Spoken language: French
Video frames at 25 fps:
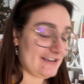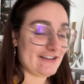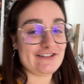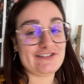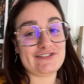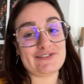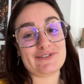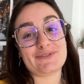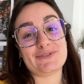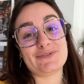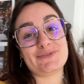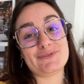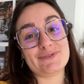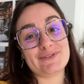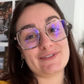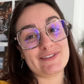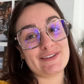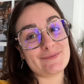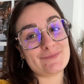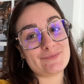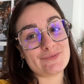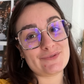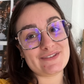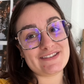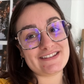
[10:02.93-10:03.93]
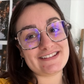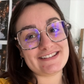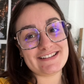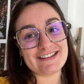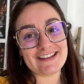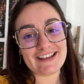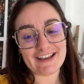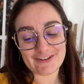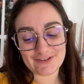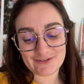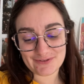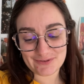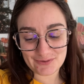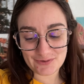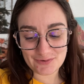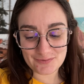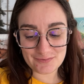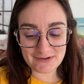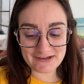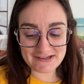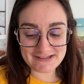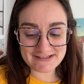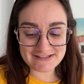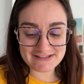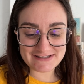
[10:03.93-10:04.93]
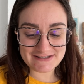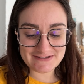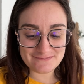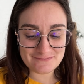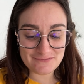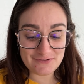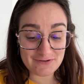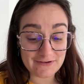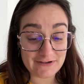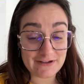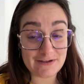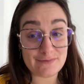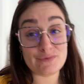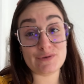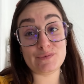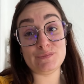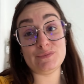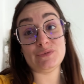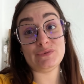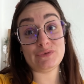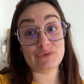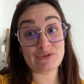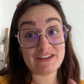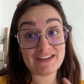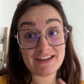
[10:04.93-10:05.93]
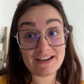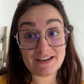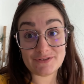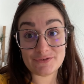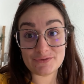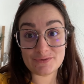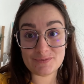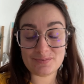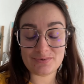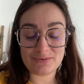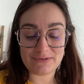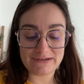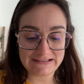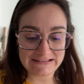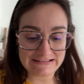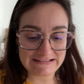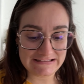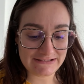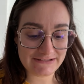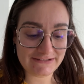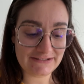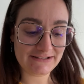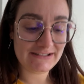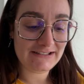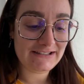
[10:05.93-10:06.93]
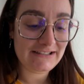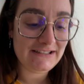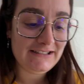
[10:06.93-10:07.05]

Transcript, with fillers: j'ai reçu des petites cartes de remerciement et même un cadeau pour l'instant.